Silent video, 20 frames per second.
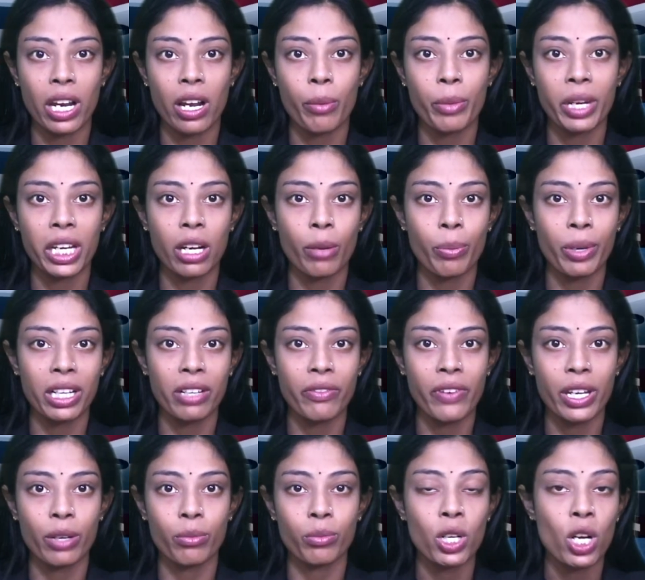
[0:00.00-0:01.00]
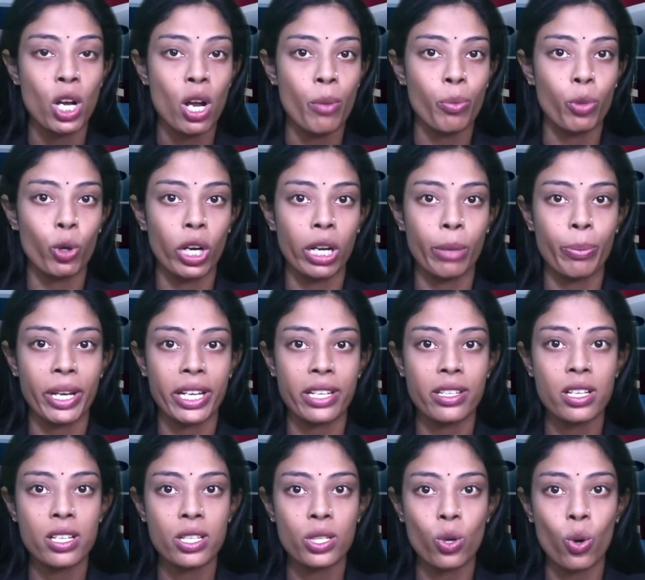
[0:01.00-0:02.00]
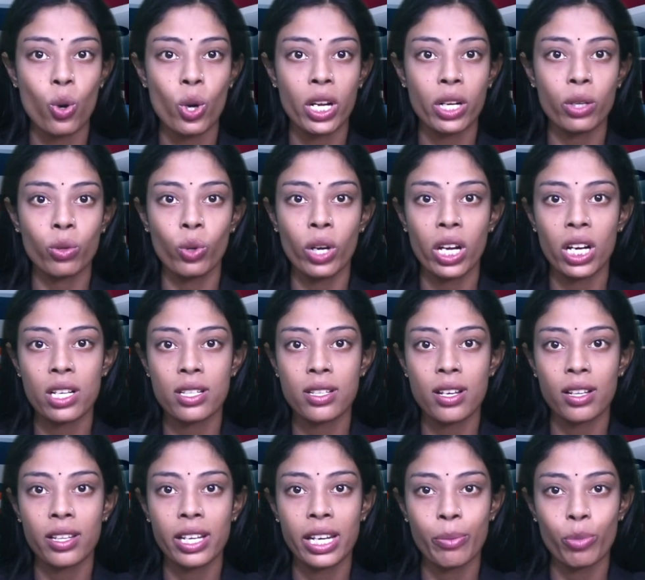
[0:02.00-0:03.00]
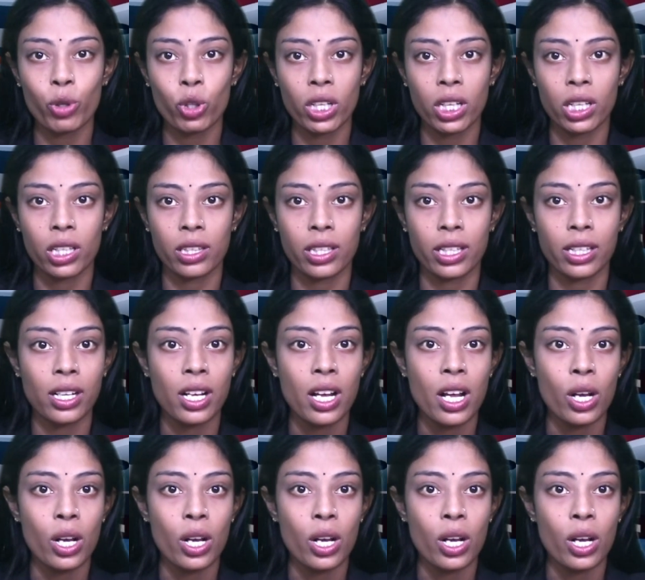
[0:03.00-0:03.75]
பராமரிக்கப்பட்டு வரும் புகழ்பெற்ற சோழன் உலக சாதனை புத்தகத்தில்